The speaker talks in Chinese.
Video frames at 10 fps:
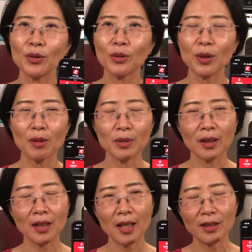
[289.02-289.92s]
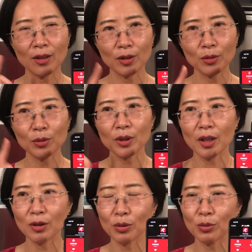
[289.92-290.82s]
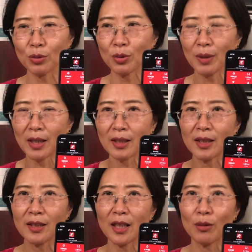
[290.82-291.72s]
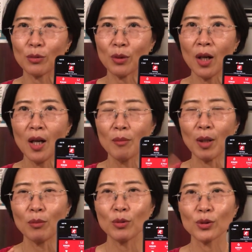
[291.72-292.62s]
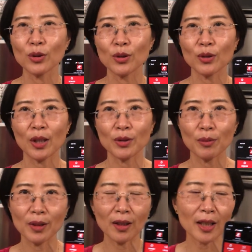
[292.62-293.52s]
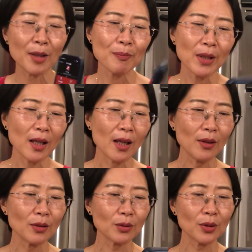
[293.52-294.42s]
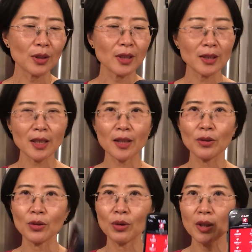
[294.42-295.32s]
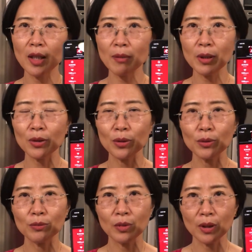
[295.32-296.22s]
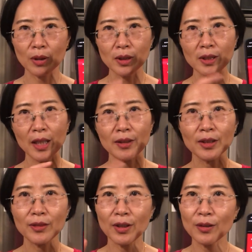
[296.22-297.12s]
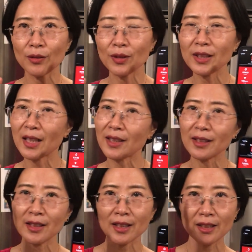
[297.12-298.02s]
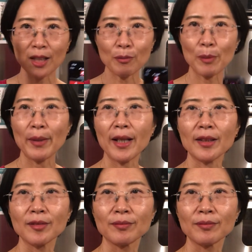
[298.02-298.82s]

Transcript: 运动量比较大，早上撸铁，中午去爬山，下午跑步，所以就感觉比较累。好，如果大家对 Garmin 有呃经验，希望跟我分享，下次再见，拜拜。